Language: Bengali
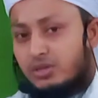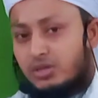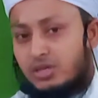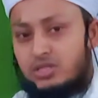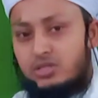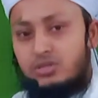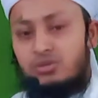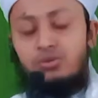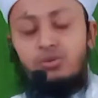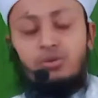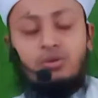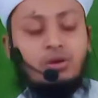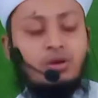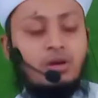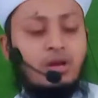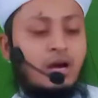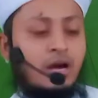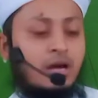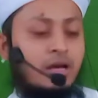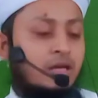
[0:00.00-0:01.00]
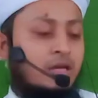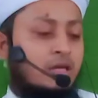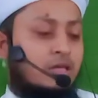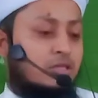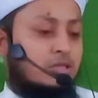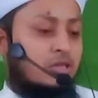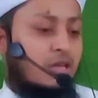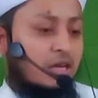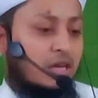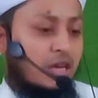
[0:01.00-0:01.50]
রসুল্লাহ
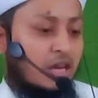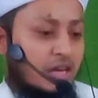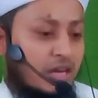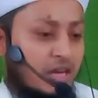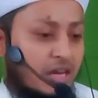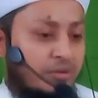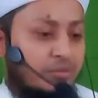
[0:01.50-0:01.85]
সাল্লাহ